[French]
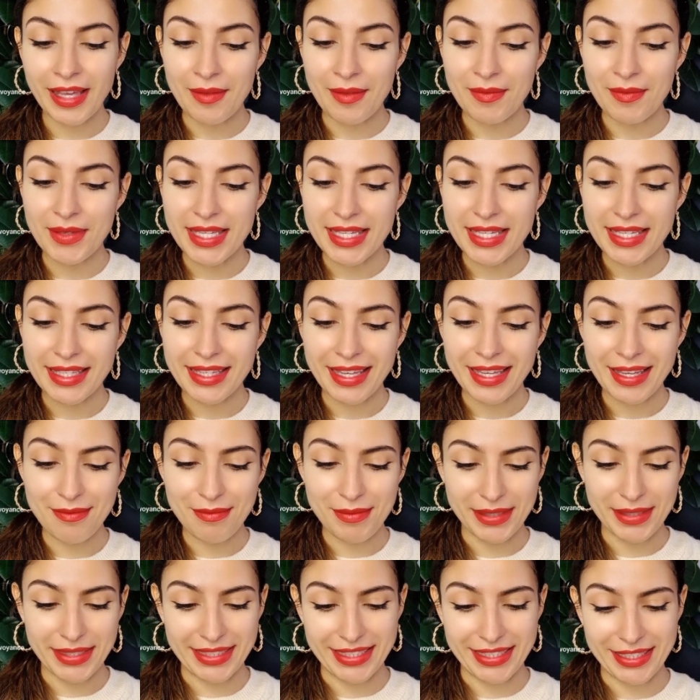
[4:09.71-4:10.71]
amis
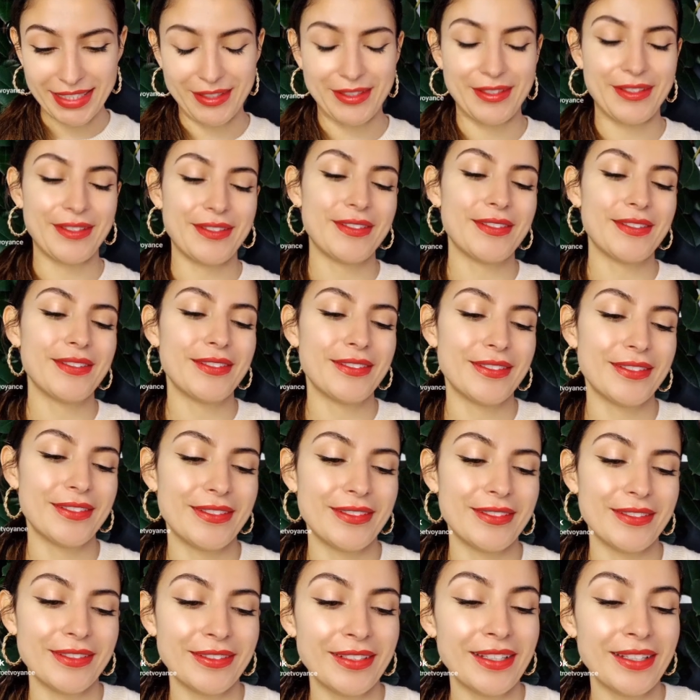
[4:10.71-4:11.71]
Capricornes
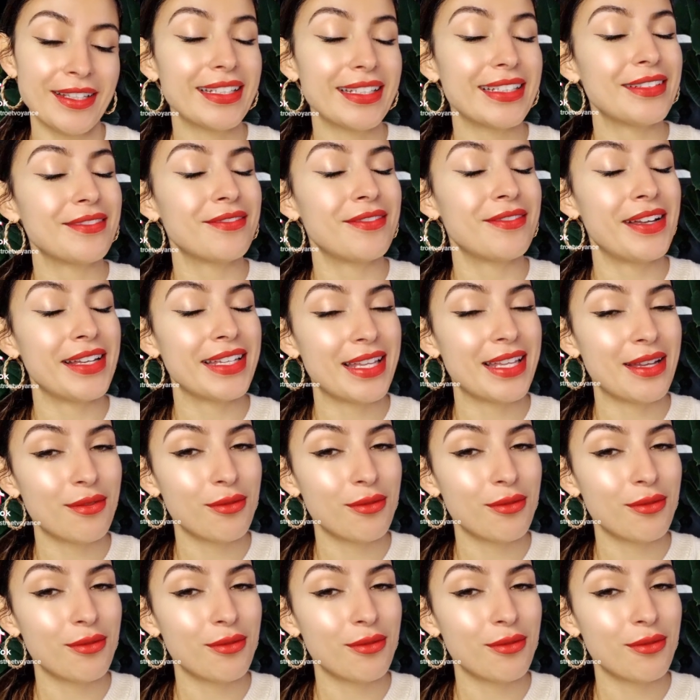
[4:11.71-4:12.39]
il va y